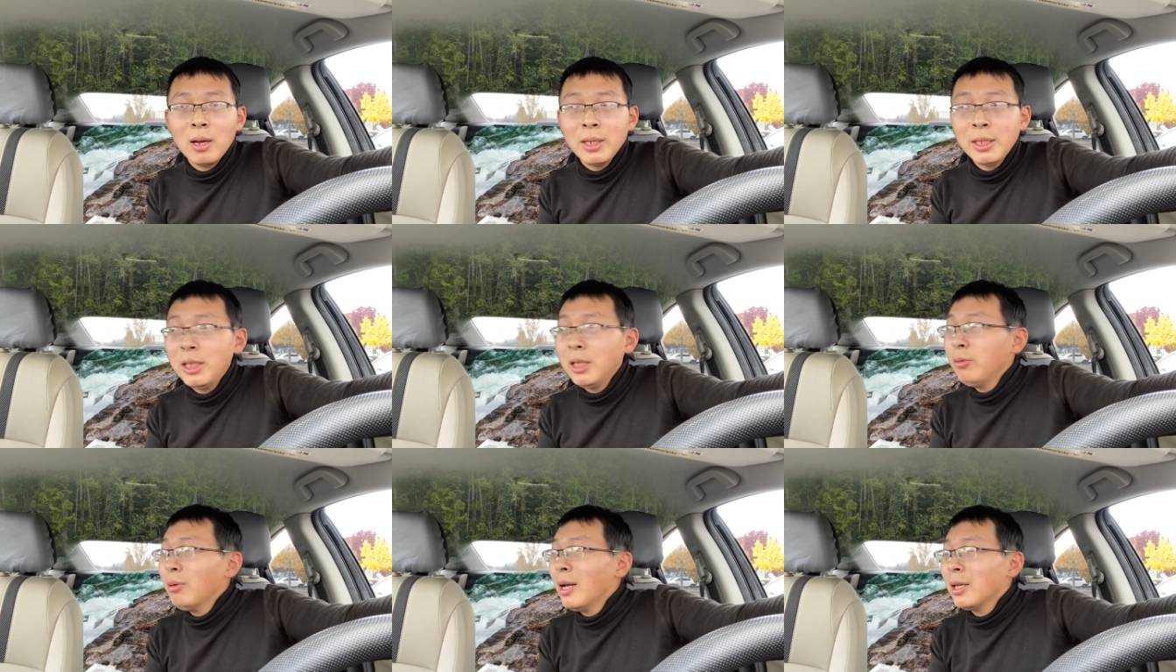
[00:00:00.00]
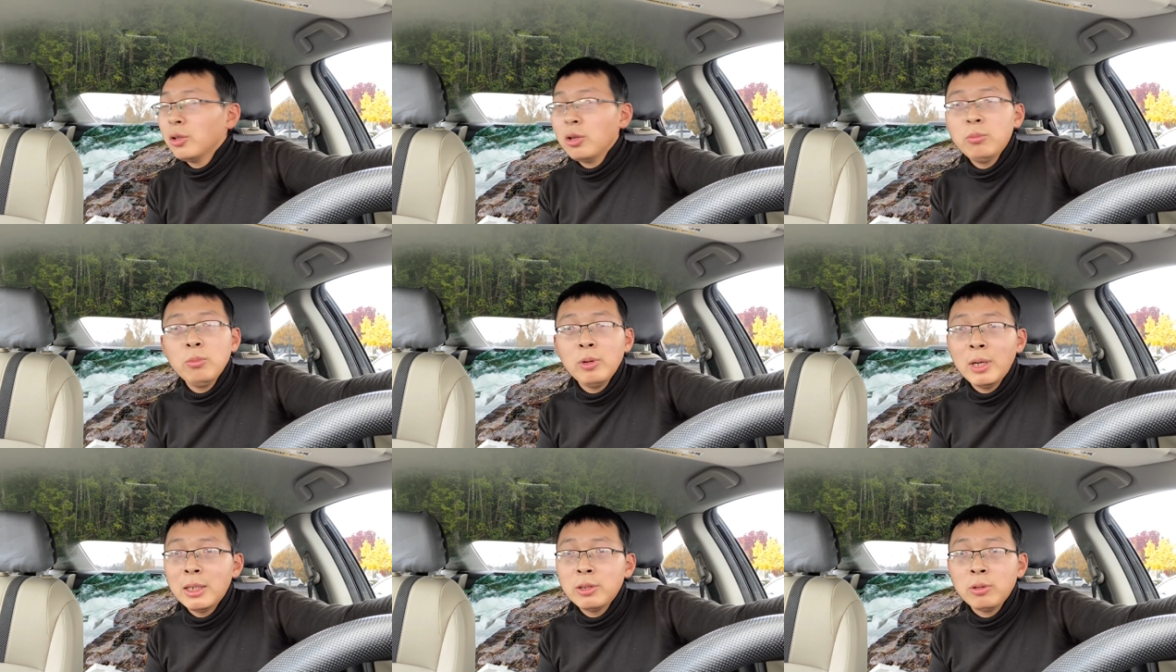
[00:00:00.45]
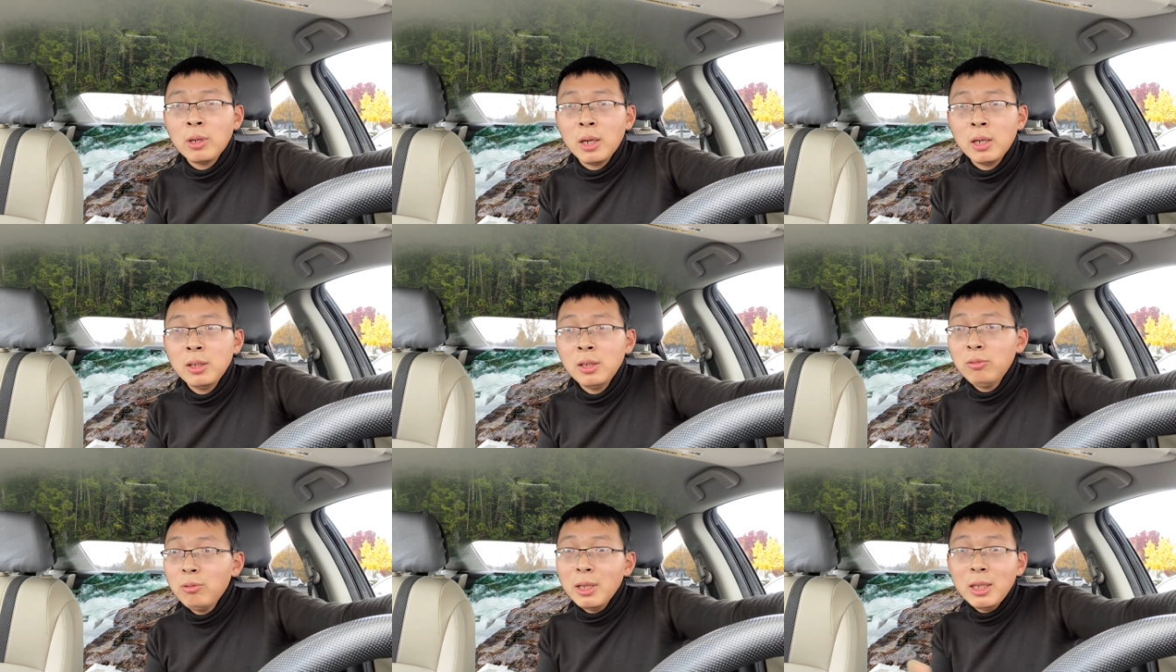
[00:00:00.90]
医院都不安全，
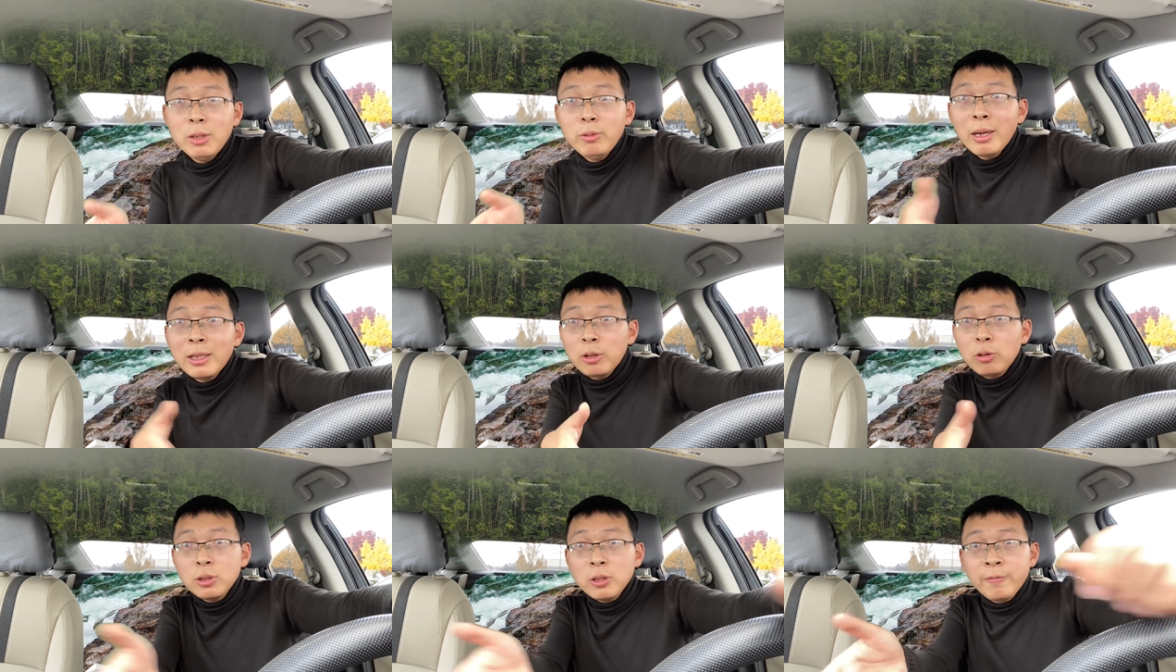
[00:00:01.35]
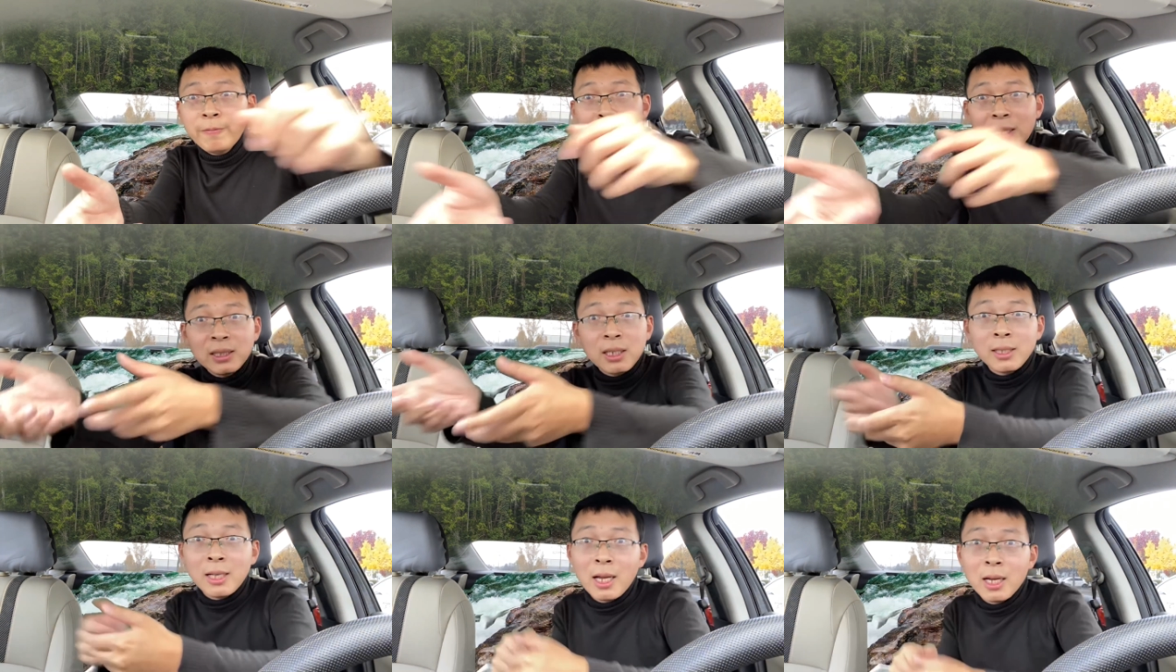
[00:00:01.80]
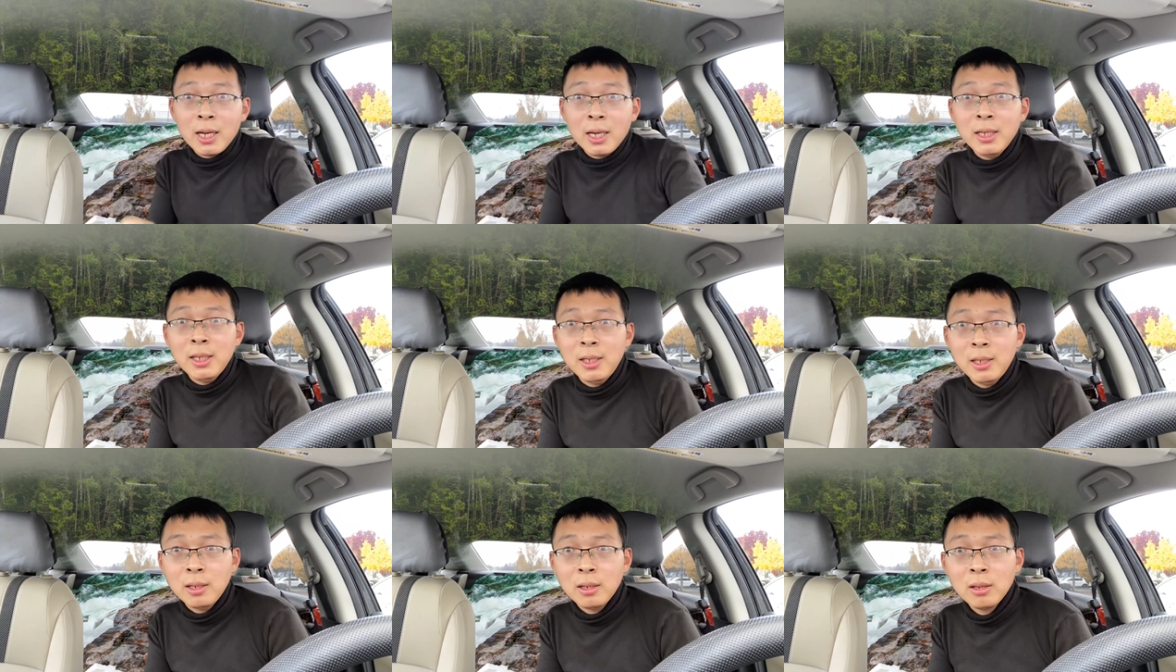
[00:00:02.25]
因为医院都是发账单给
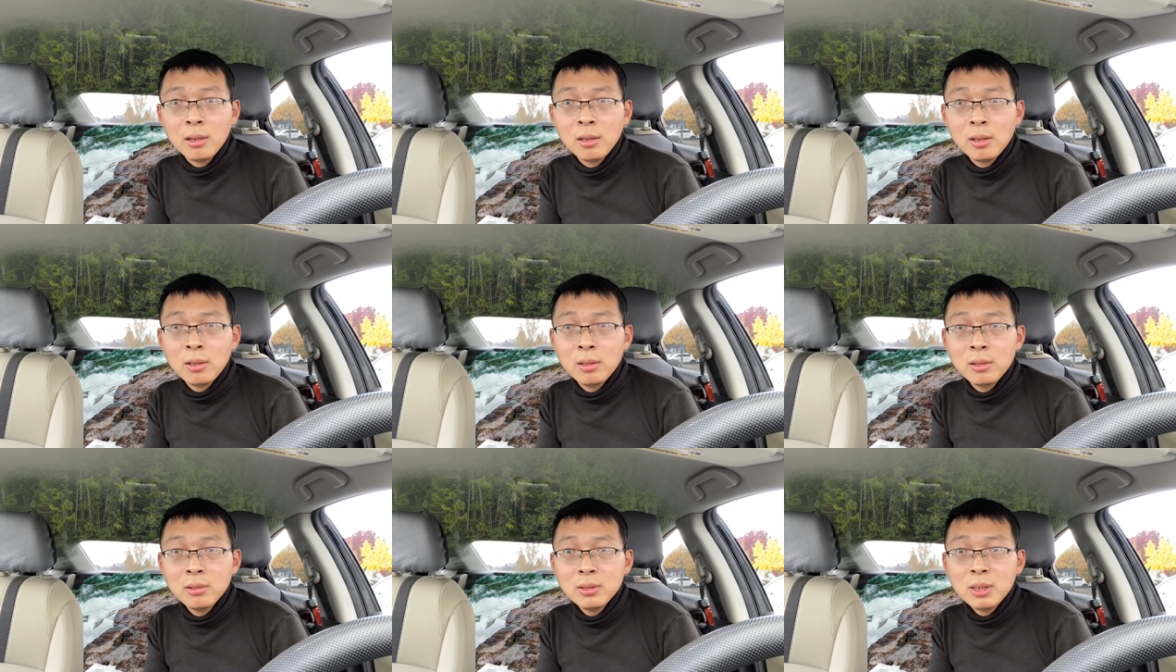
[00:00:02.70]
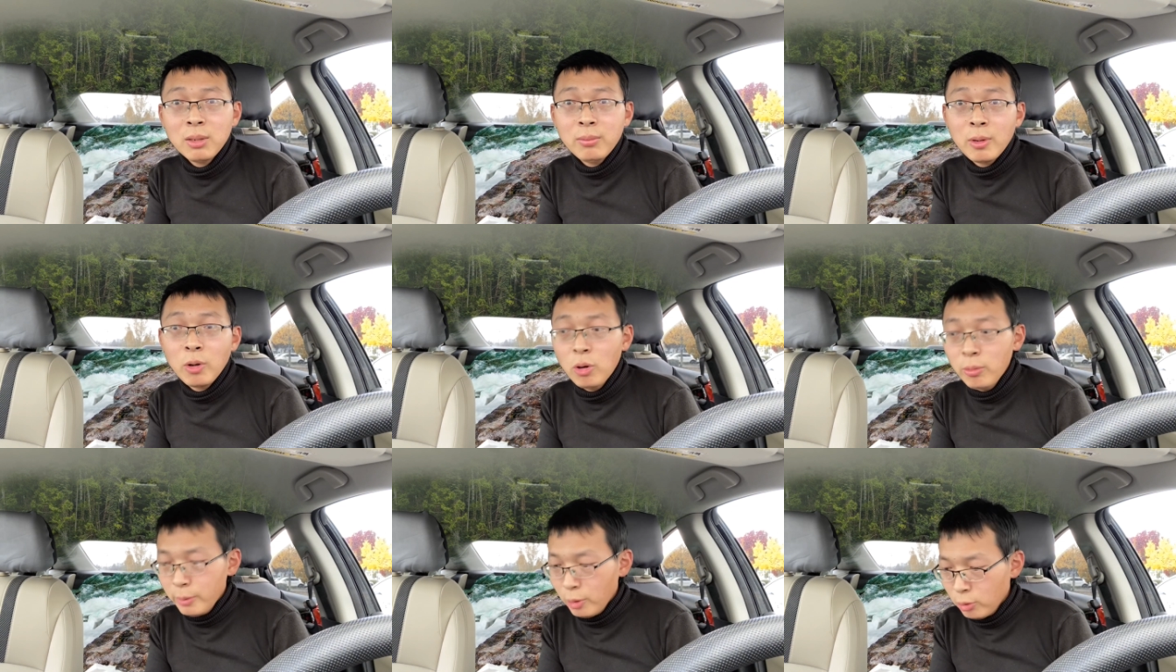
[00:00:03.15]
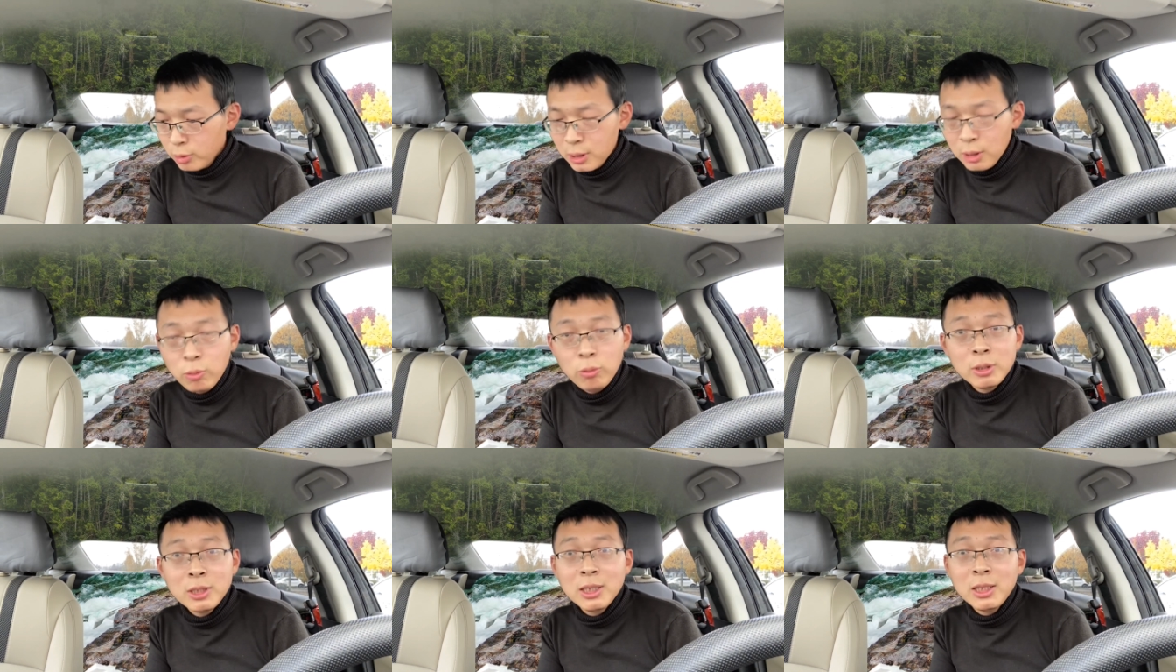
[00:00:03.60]
你，在美国没有
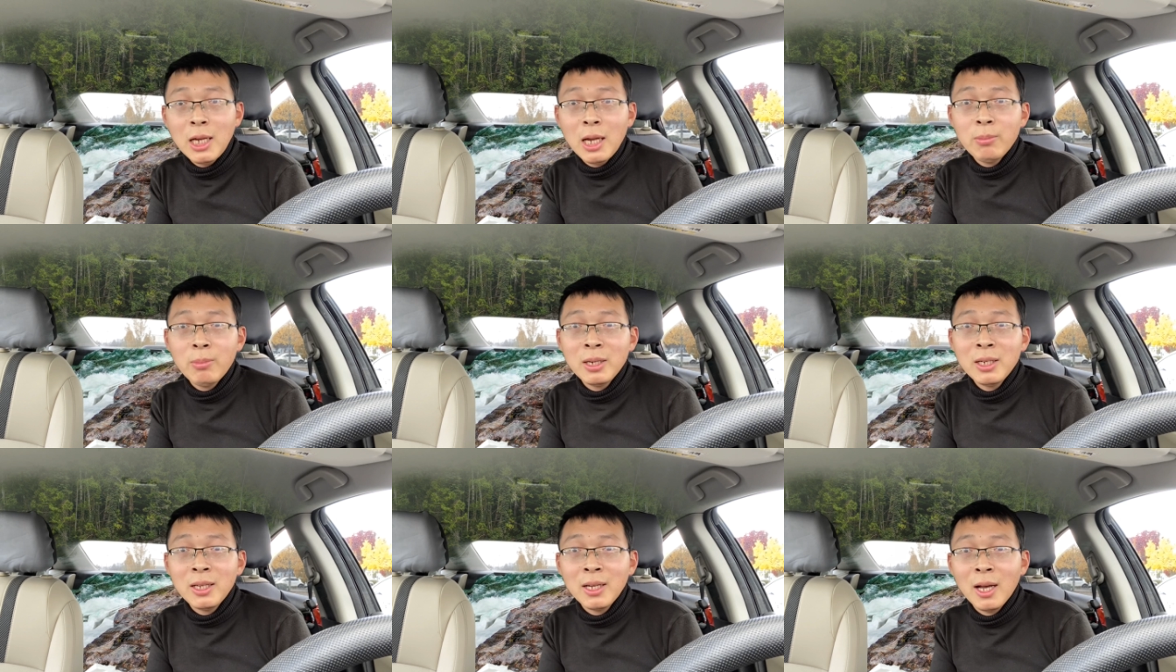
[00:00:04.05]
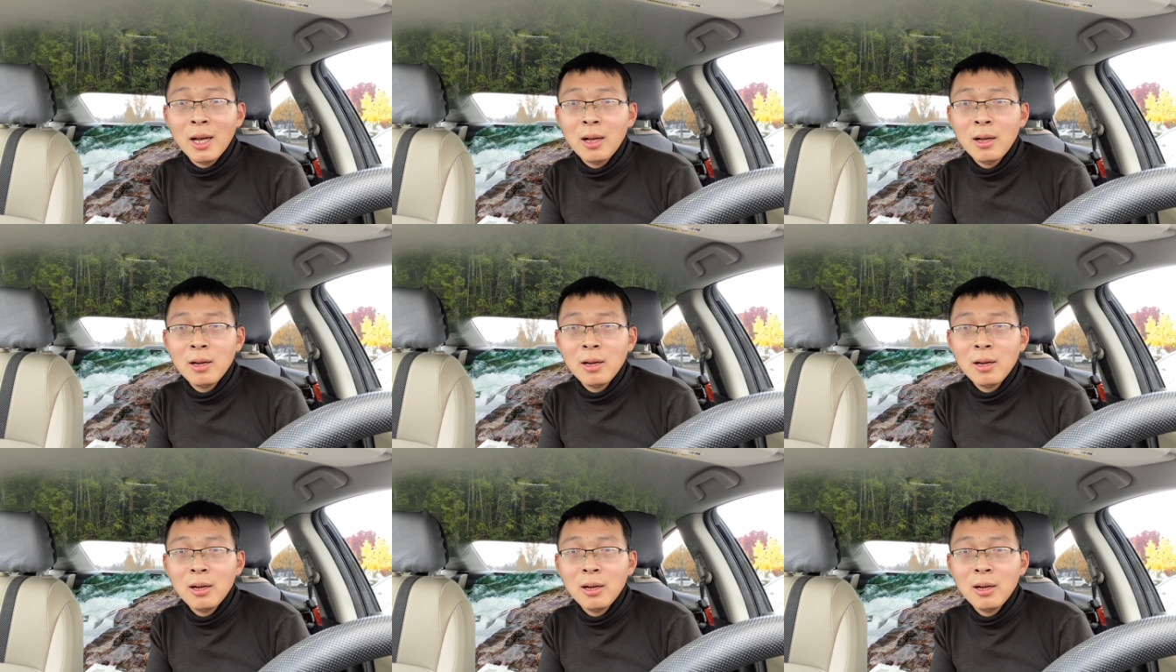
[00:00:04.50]
生活经验吗你呀，